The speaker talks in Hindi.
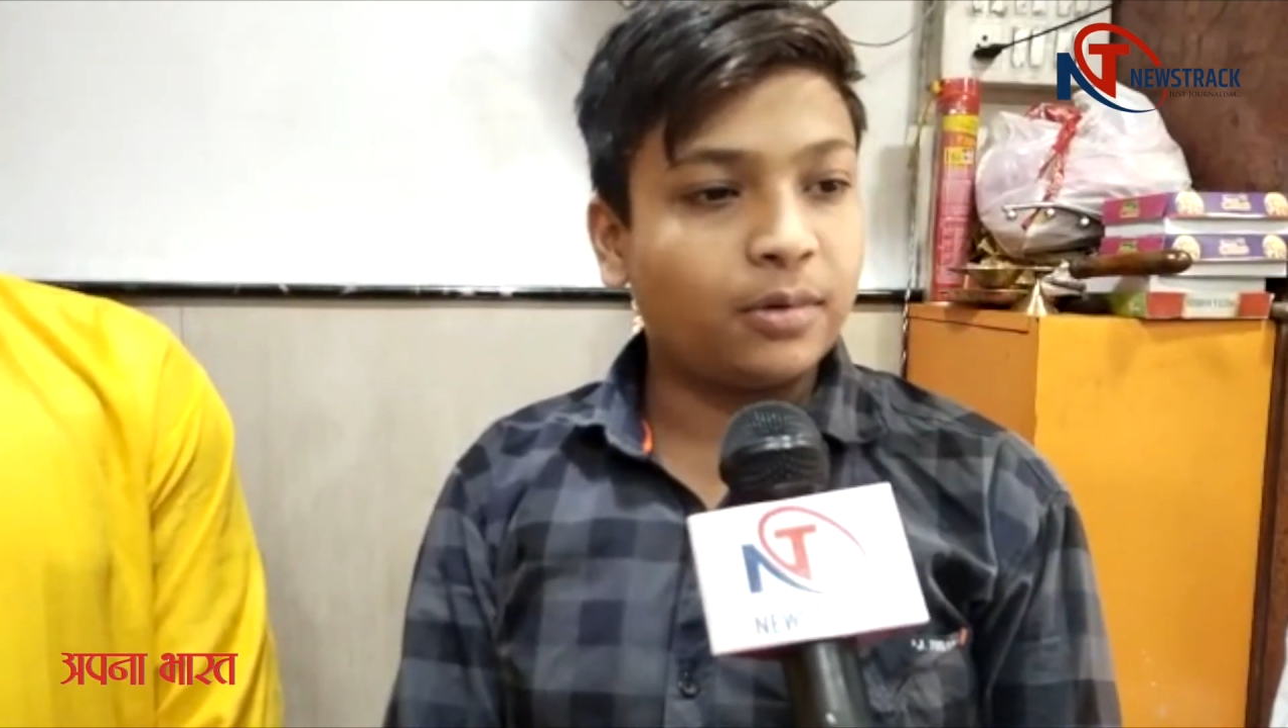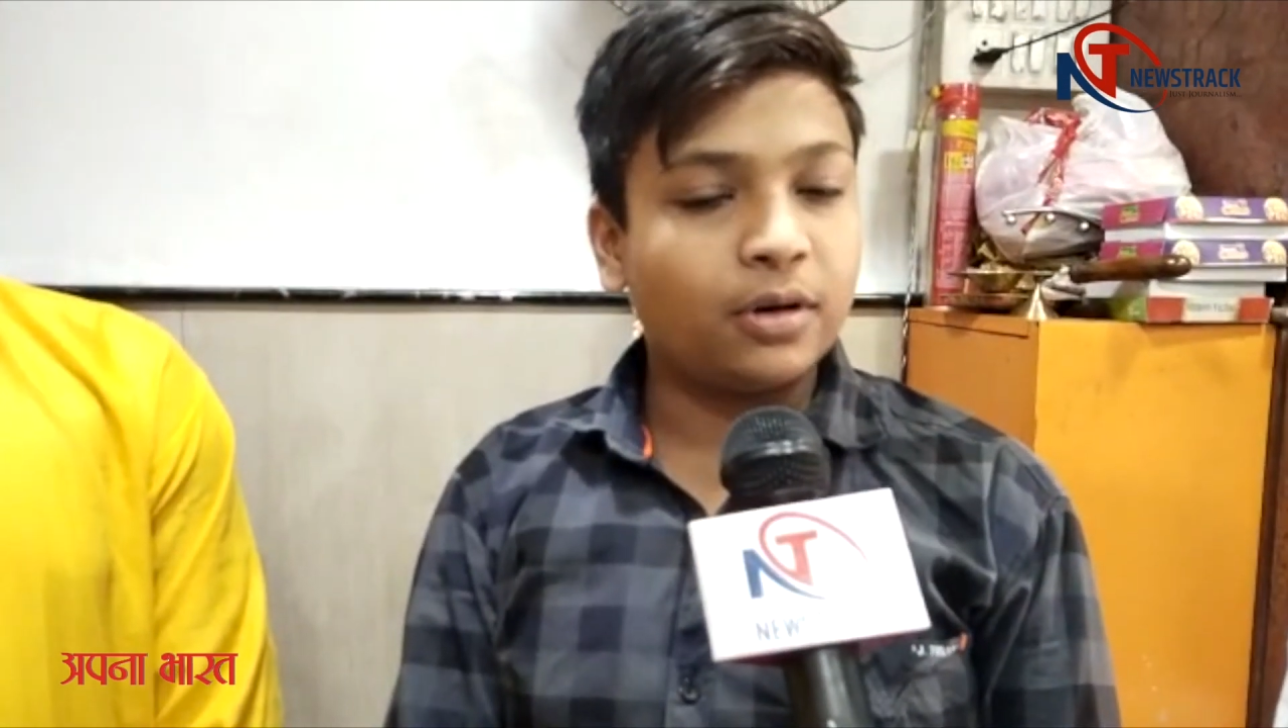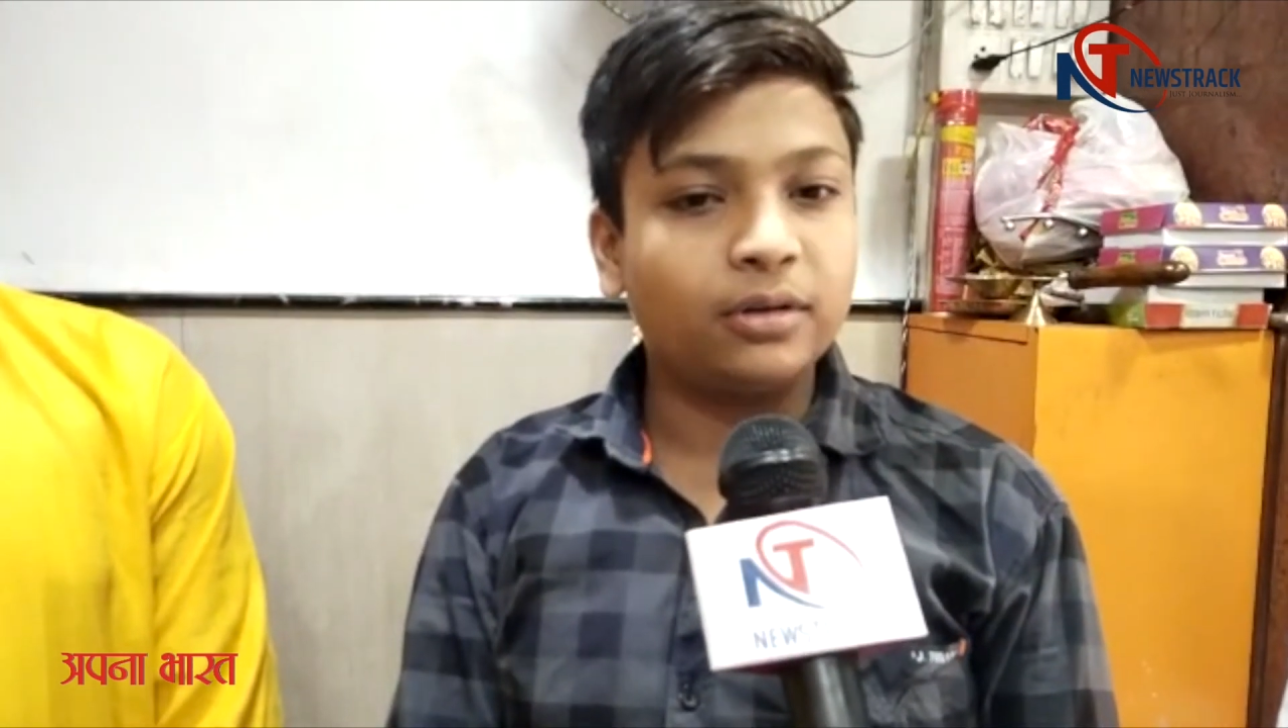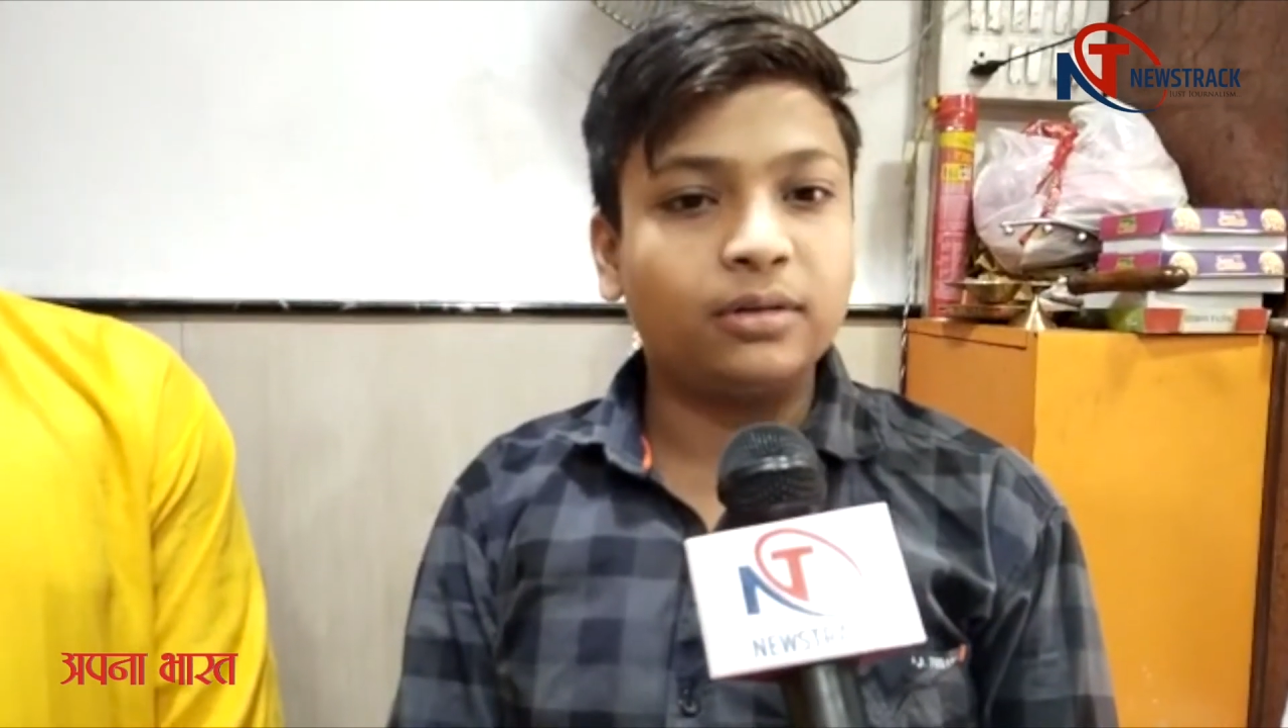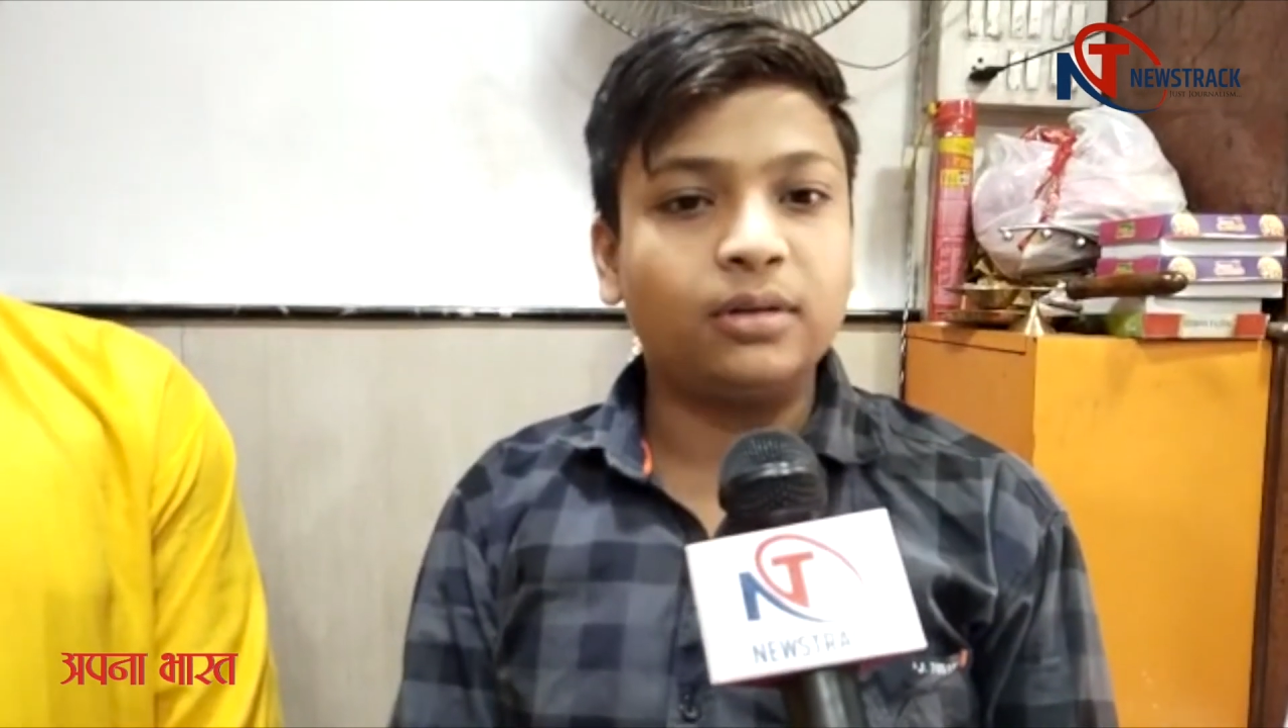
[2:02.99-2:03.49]

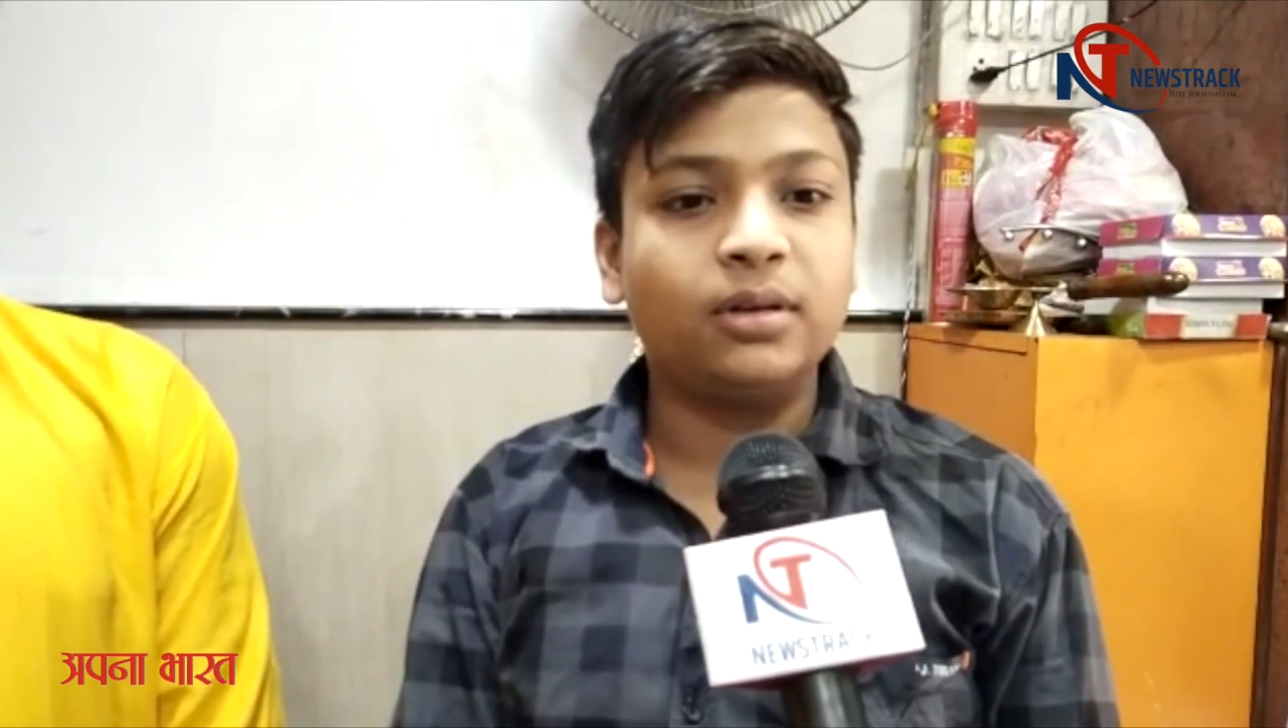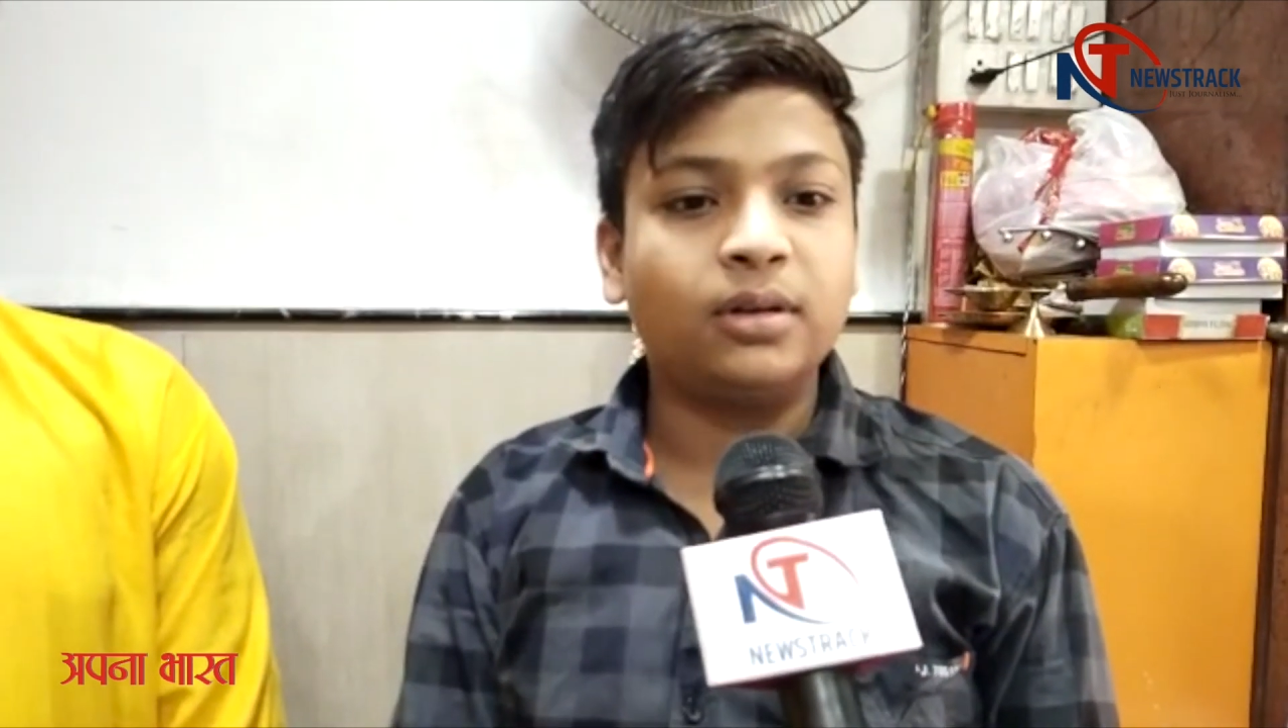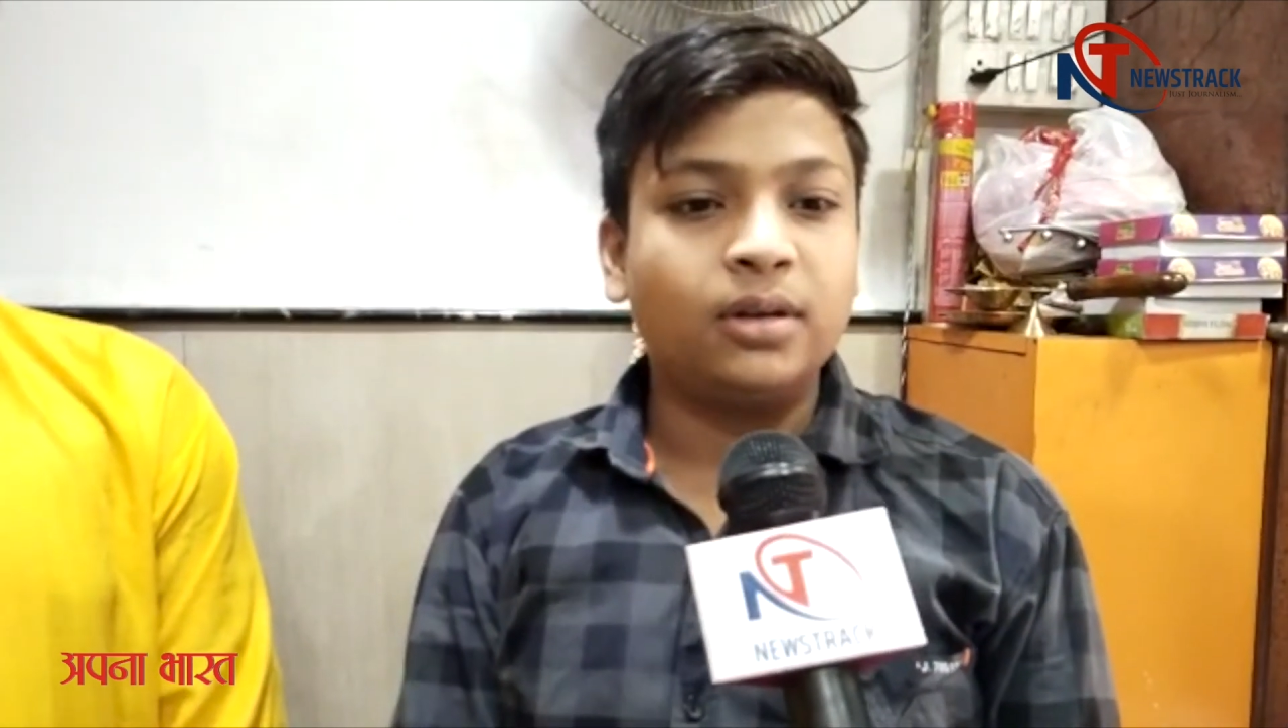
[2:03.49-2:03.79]
बहुत